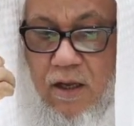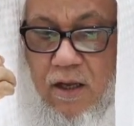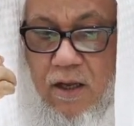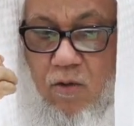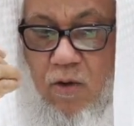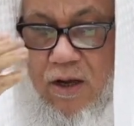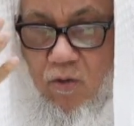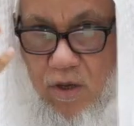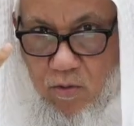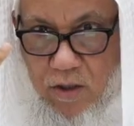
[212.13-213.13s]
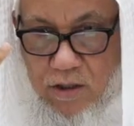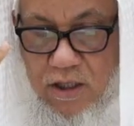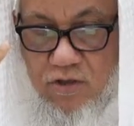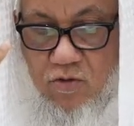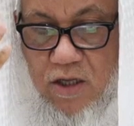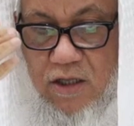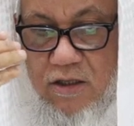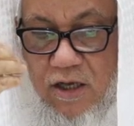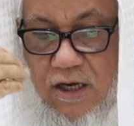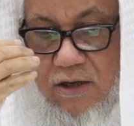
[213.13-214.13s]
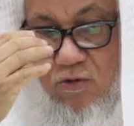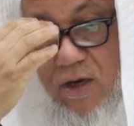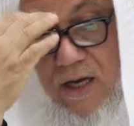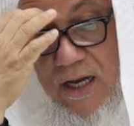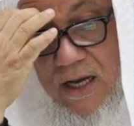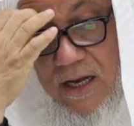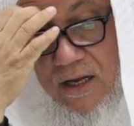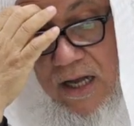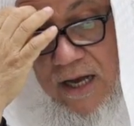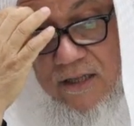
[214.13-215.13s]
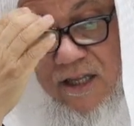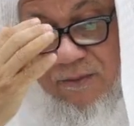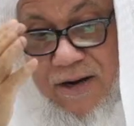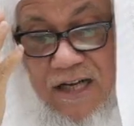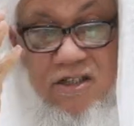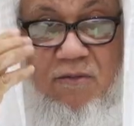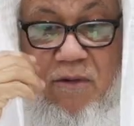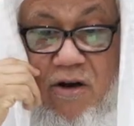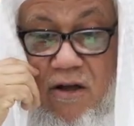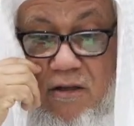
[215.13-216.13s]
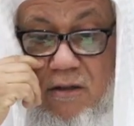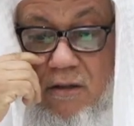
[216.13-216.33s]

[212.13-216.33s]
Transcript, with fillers: آه، والتجويد قرأتها أكثر من عشر مرات